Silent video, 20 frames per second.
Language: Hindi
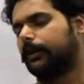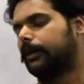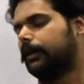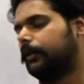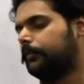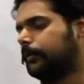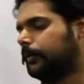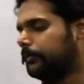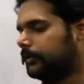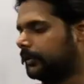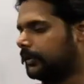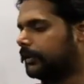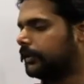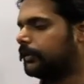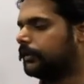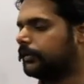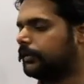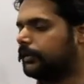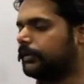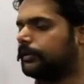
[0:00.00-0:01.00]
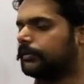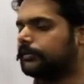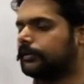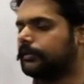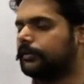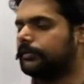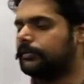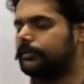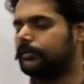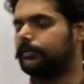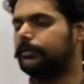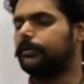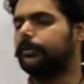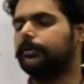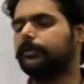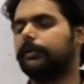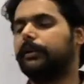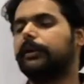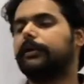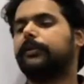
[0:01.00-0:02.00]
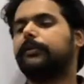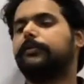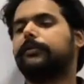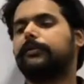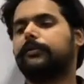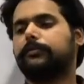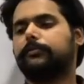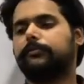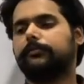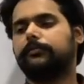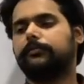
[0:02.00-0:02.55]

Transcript: हमने बताया कि एक तरह से जुडिशल एक्टिविज़म